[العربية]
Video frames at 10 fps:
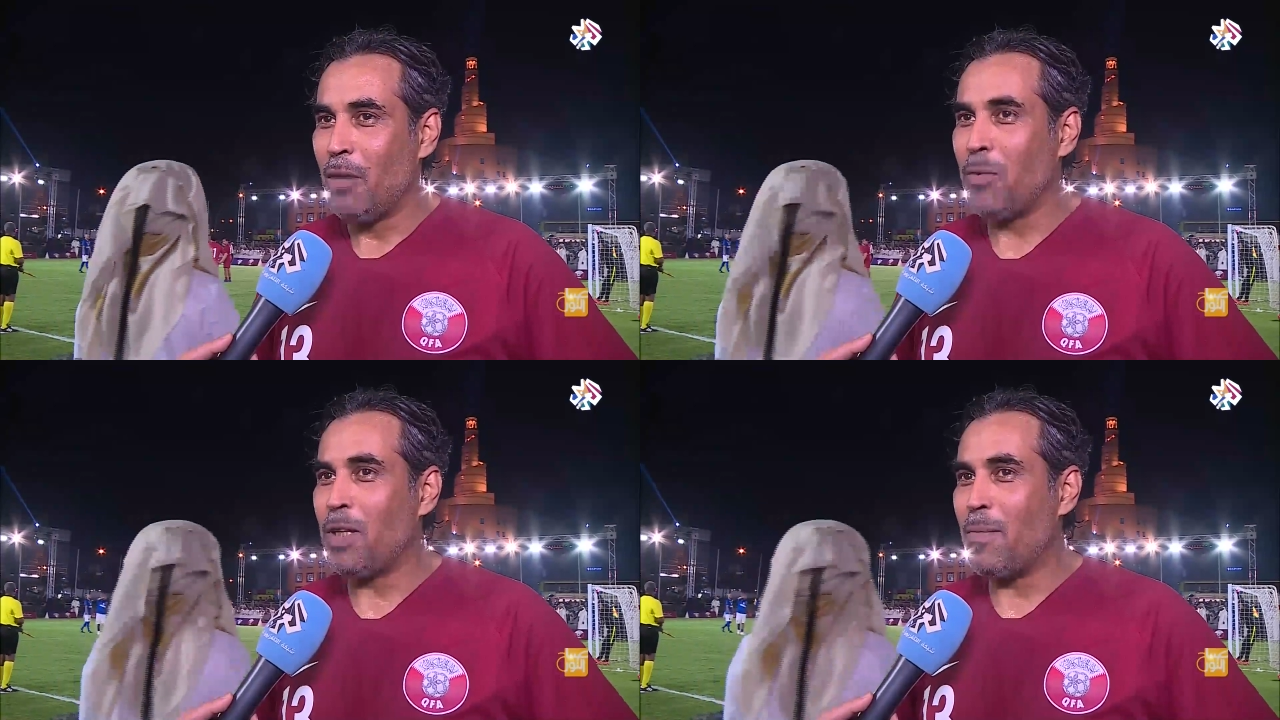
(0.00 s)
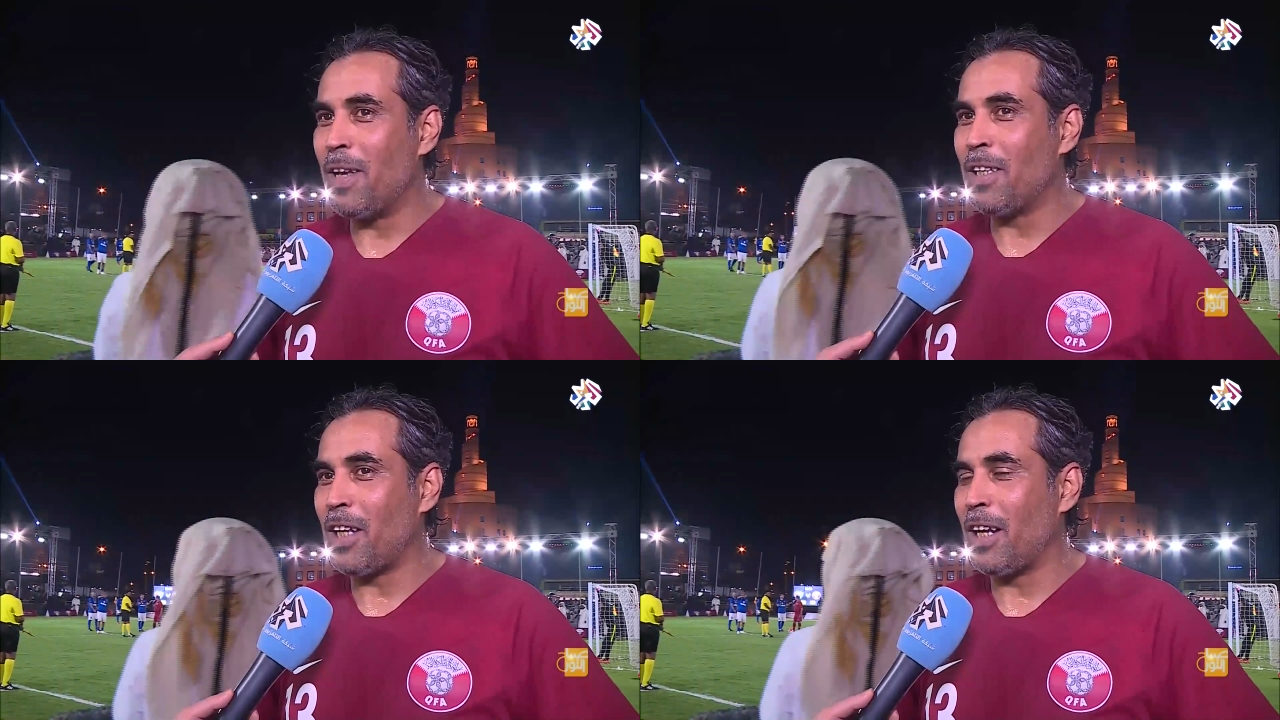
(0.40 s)

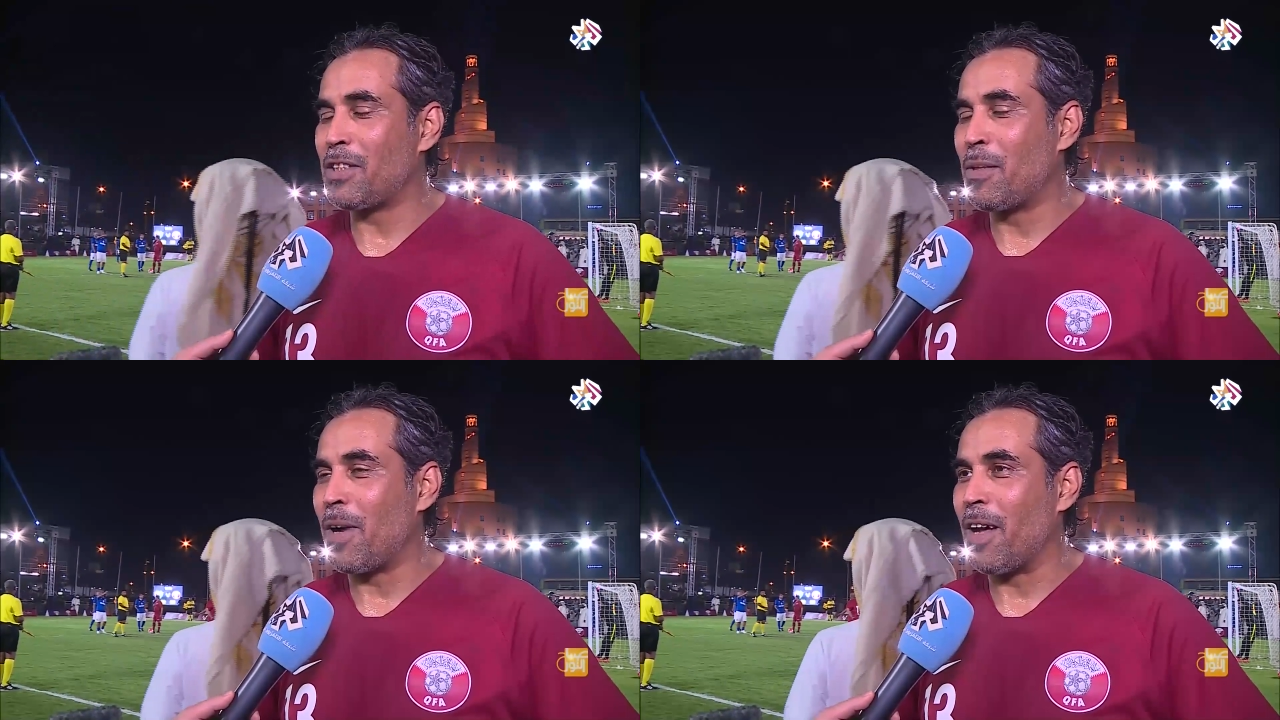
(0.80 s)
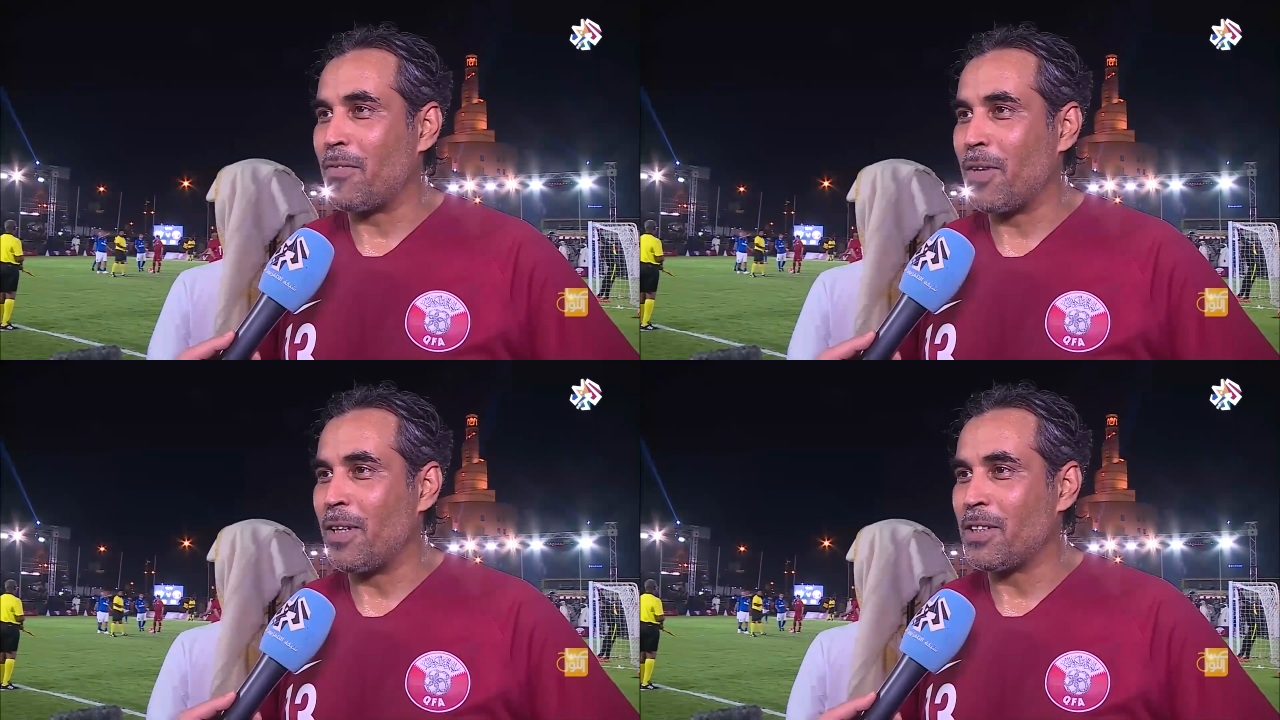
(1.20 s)
ونتمنى ان شاء الله
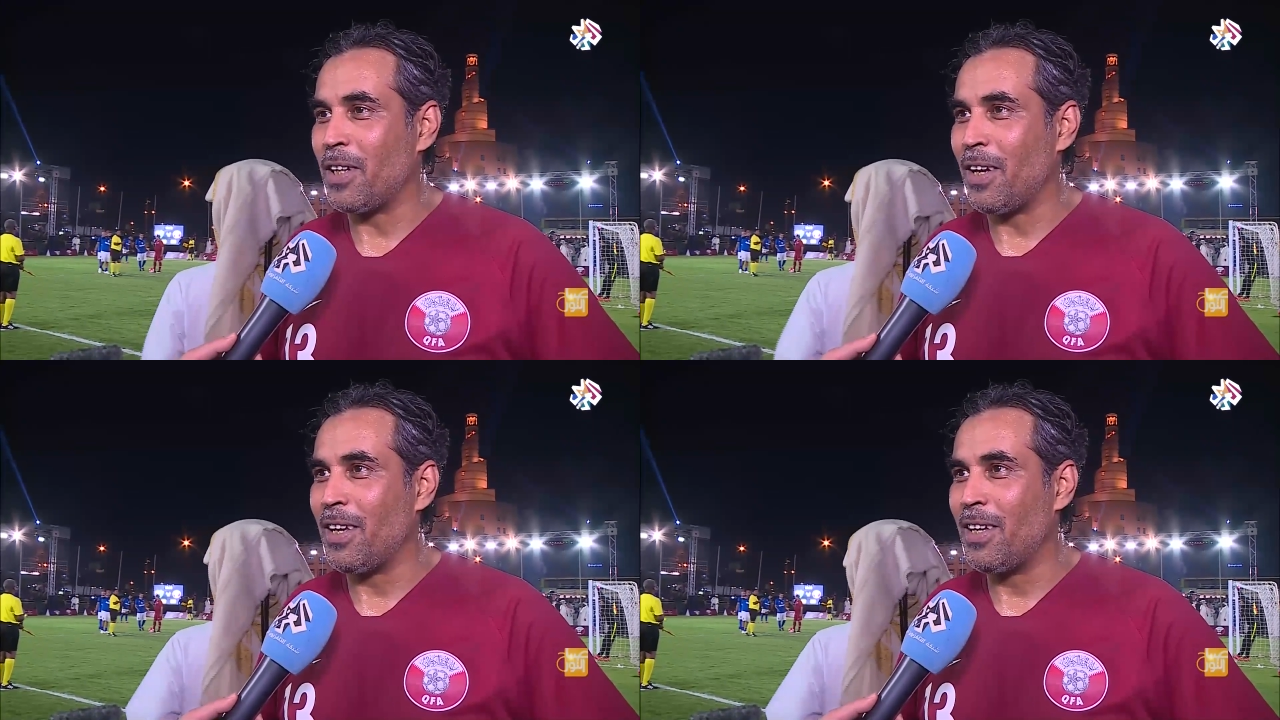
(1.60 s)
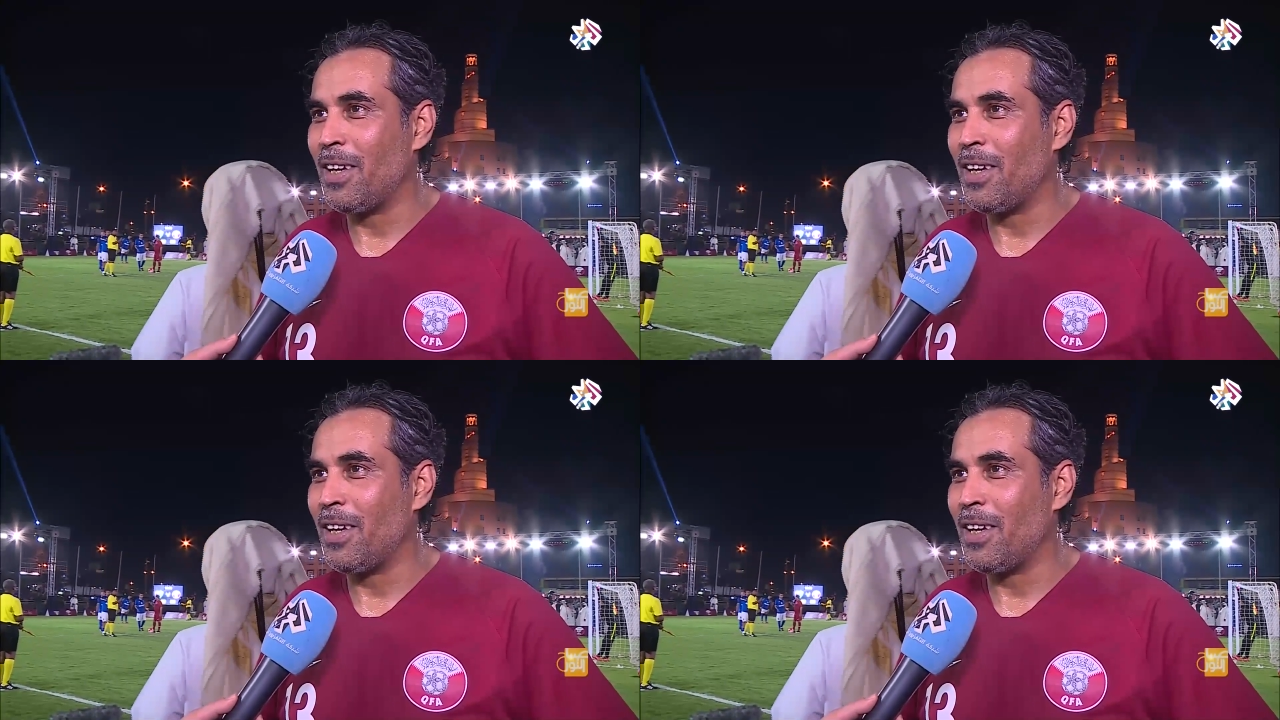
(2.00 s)
استمرار فيها ان شاء الله.